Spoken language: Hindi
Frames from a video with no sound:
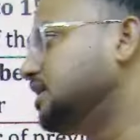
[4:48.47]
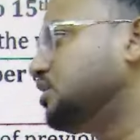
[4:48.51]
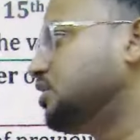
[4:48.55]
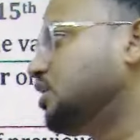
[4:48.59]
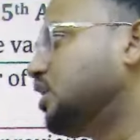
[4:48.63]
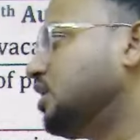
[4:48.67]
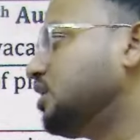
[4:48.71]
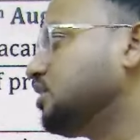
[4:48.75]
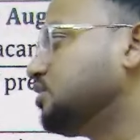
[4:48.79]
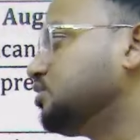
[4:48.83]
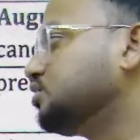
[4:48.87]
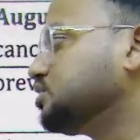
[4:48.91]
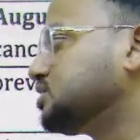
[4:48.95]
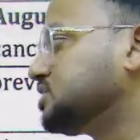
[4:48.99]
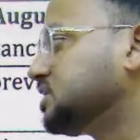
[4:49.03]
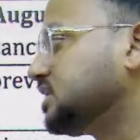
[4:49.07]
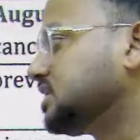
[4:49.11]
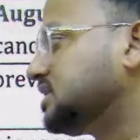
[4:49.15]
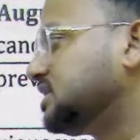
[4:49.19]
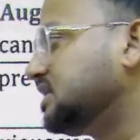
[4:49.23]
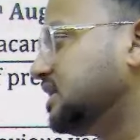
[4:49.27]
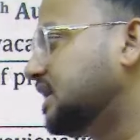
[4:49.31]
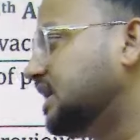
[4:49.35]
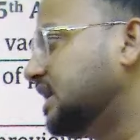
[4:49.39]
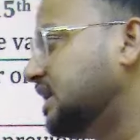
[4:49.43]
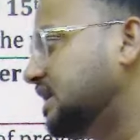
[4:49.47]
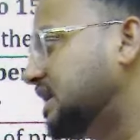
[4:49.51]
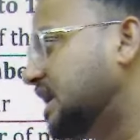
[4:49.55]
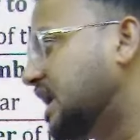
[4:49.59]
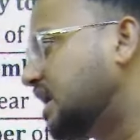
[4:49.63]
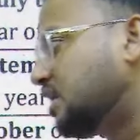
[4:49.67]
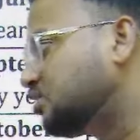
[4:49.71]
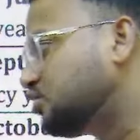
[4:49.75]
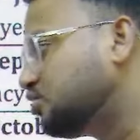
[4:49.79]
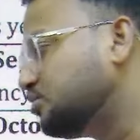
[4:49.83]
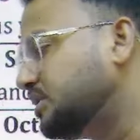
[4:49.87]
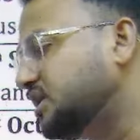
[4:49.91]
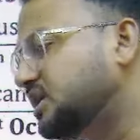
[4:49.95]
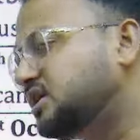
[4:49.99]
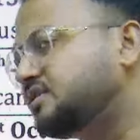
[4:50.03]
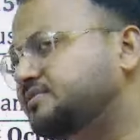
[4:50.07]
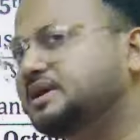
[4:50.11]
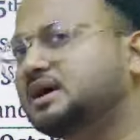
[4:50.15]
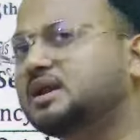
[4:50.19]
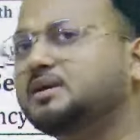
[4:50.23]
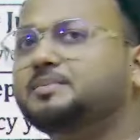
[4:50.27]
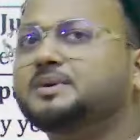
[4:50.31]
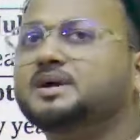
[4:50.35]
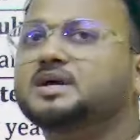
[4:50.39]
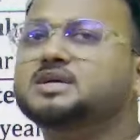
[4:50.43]
टॉक हो सकती है डॉक्यूमेंट
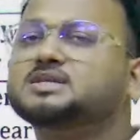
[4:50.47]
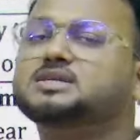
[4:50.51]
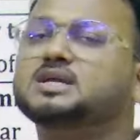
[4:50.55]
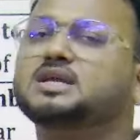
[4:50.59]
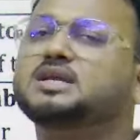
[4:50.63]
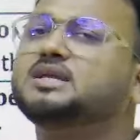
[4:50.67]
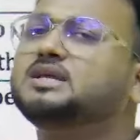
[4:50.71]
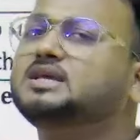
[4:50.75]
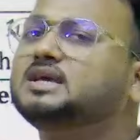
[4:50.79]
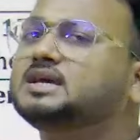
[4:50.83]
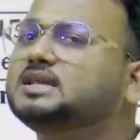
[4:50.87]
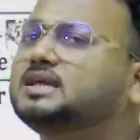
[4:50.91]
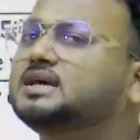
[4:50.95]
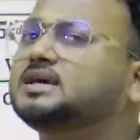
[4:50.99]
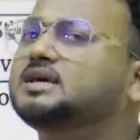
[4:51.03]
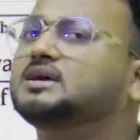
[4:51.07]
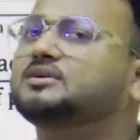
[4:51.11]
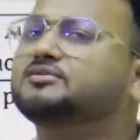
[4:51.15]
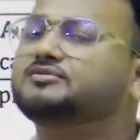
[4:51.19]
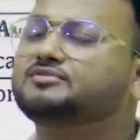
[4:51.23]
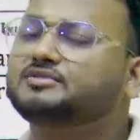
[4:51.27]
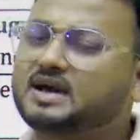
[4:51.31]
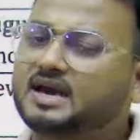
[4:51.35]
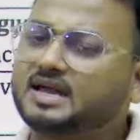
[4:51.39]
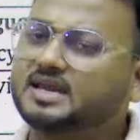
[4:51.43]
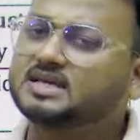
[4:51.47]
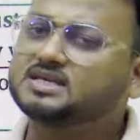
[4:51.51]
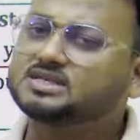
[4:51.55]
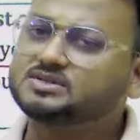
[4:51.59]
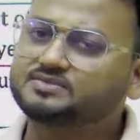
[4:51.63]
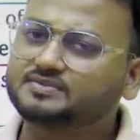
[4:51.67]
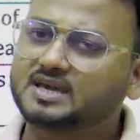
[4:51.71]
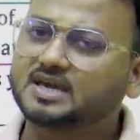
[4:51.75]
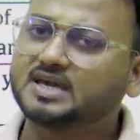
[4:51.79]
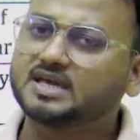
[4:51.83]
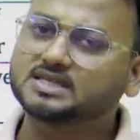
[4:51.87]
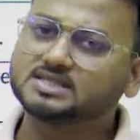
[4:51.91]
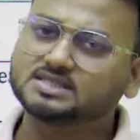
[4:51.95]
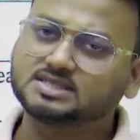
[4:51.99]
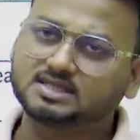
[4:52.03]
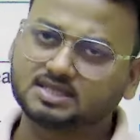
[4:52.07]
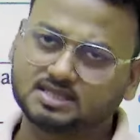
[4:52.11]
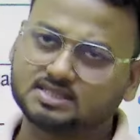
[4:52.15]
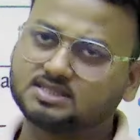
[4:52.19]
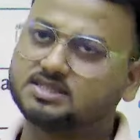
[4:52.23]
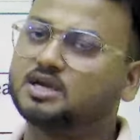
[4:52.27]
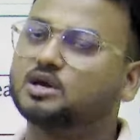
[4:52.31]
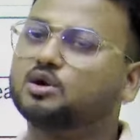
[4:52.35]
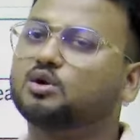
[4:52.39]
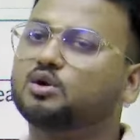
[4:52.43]
वेरिफिकेशन ये देखिए वेरियस
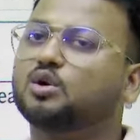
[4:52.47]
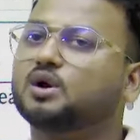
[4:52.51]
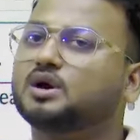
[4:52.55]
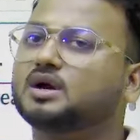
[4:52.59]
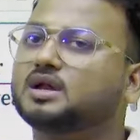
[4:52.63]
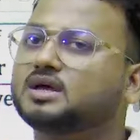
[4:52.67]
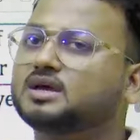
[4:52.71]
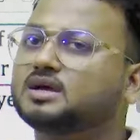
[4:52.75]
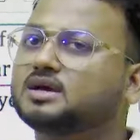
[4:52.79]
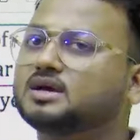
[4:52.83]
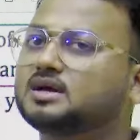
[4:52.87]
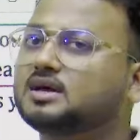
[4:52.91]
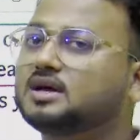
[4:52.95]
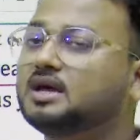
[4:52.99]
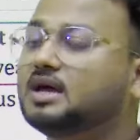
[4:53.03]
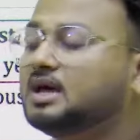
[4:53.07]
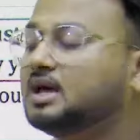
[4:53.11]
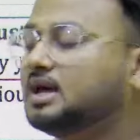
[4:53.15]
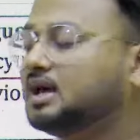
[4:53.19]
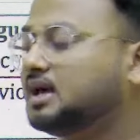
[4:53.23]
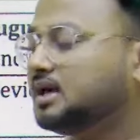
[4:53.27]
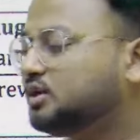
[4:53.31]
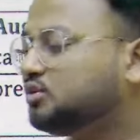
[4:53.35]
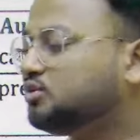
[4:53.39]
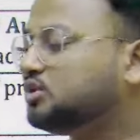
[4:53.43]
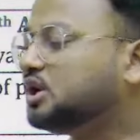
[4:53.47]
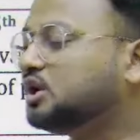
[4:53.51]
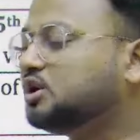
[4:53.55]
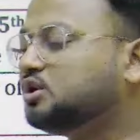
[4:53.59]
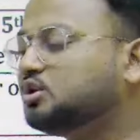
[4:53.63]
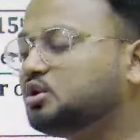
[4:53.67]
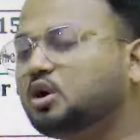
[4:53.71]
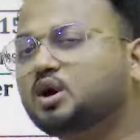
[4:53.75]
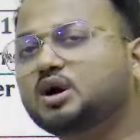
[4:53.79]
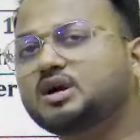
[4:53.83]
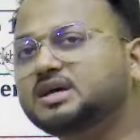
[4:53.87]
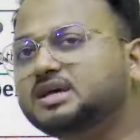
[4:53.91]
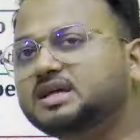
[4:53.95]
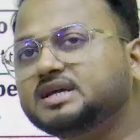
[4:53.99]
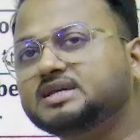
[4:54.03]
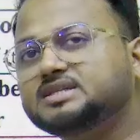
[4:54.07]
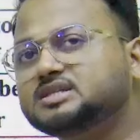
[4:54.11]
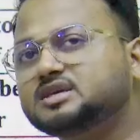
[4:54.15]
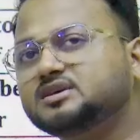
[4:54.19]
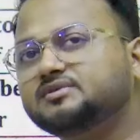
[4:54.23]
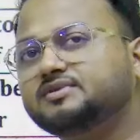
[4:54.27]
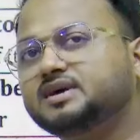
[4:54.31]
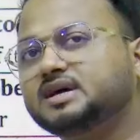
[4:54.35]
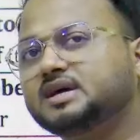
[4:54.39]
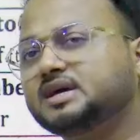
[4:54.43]
वैकेंसीज के अकॉर्डिंग है क्योंकि नॉन
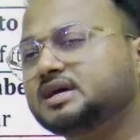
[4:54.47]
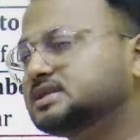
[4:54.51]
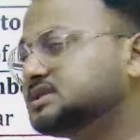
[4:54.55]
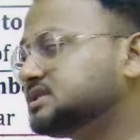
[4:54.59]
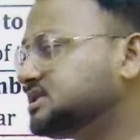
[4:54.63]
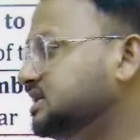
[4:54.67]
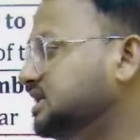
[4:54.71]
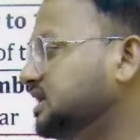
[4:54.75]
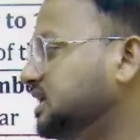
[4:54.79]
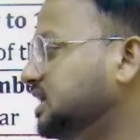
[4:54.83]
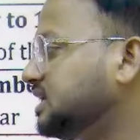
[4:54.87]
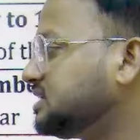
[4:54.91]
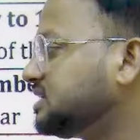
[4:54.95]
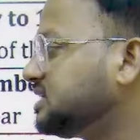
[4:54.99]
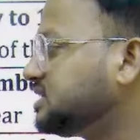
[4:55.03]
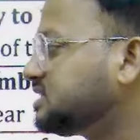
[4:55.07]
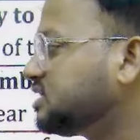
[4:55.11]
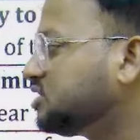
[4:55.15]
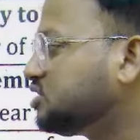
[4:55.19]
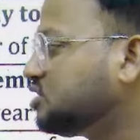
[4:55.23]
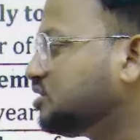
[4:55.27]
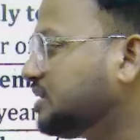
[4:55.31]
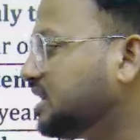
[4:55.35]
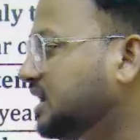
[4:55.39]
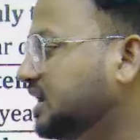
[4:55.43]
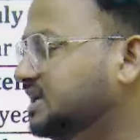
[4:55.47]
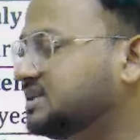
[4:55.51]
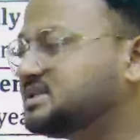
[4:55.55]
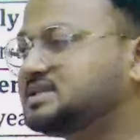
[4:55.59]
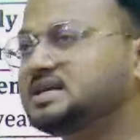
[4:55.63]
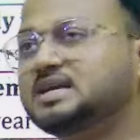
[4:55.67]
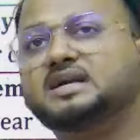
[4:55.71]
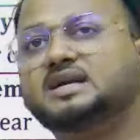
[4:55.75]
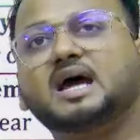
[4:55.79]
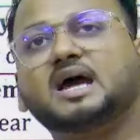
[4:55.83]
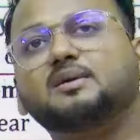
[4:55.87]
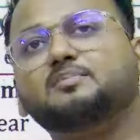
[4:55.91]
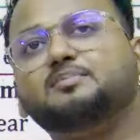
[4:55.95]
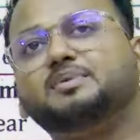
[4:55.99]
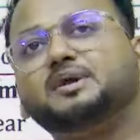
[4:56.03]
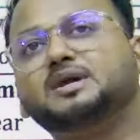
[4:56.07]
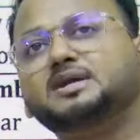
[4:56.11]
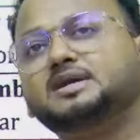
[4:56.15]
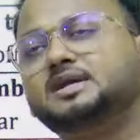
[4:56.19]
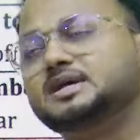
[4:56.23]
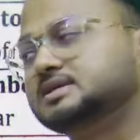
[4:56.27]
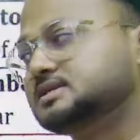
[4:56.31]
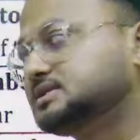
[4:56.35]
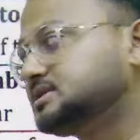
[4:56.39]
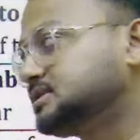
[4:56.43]
टीचिंग वैकेंसी है जैसे तो मान लीजिए
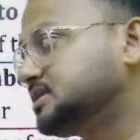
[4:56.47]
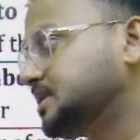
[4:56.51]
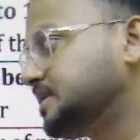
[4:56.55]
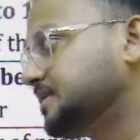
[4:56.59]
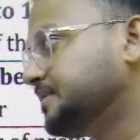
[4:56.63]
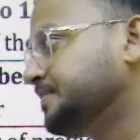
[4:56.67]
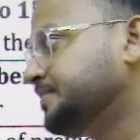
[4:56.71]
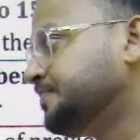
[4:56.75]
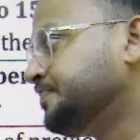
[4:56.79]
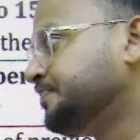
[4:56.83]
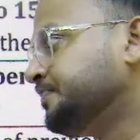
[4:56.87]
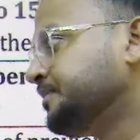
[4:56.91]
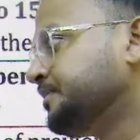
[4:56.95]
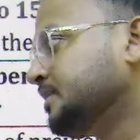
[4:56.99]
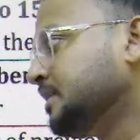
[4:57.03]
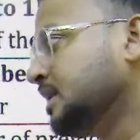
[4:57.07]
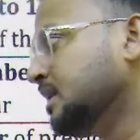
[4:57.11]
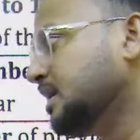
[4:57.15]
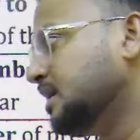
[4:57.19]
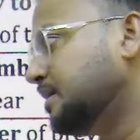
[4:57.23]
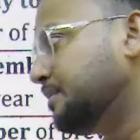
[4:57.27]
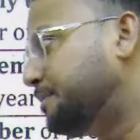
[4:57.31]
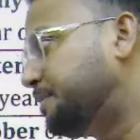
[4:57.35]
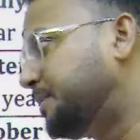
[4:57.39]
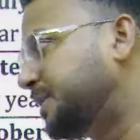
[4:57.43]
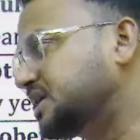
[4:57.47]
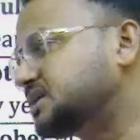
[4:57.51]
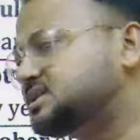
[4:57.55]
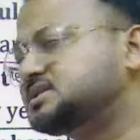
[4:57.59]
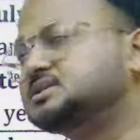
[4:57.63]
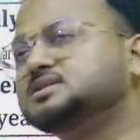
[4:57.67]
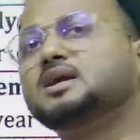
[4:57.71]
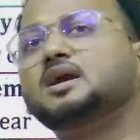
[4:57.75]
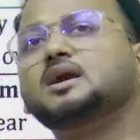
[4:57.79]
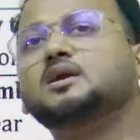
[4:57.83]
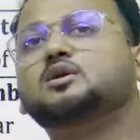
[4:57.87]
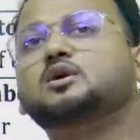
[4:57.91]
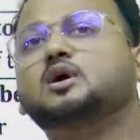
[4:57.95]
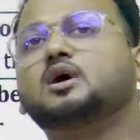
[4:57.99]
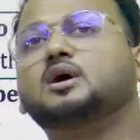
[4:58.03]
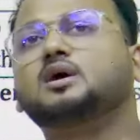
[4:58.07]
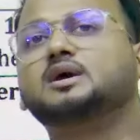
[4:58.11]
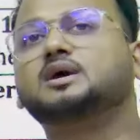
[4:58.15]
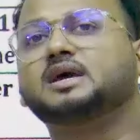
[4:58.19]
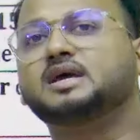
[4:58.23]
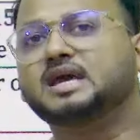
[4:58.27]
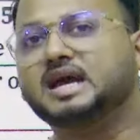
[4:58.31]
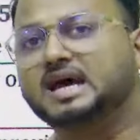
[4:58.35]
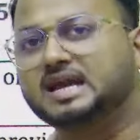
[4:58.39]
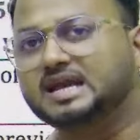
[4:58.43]
टाइपिंग टेस्ट है पर्सनल
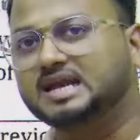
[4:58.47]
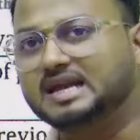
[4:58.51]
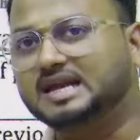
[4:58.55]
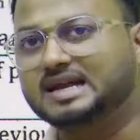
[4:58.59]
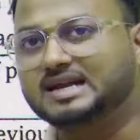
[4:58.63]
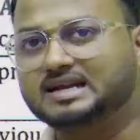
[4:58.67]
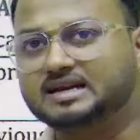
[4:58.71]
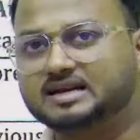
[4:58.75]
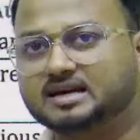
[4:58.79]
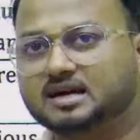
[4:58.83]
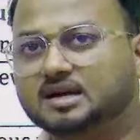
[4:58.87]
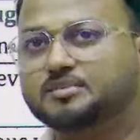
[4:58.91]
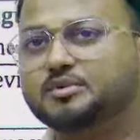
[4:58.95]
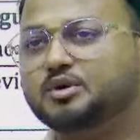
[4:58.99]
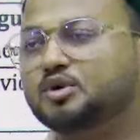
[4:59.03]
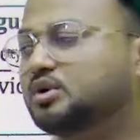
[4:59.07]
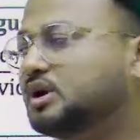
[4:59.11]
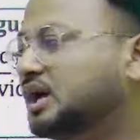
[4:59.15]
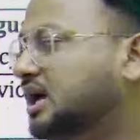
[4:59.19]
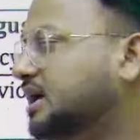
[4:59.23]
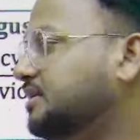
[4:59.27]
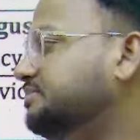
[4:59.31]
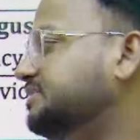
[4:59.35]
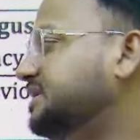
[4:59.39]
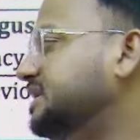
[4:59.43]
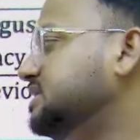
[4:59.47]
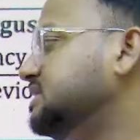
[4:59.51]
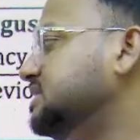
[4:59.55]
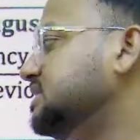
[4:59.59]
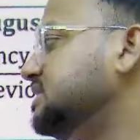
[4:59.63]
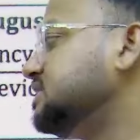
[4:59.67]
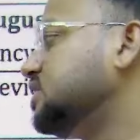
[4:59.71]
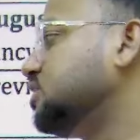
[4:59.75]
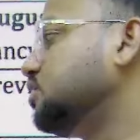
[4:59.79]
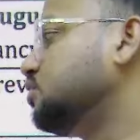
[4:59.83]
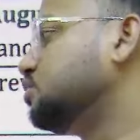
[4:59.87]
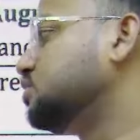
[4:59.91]
टॉक है यानी इंटरव्यू टाइप की चीजें हो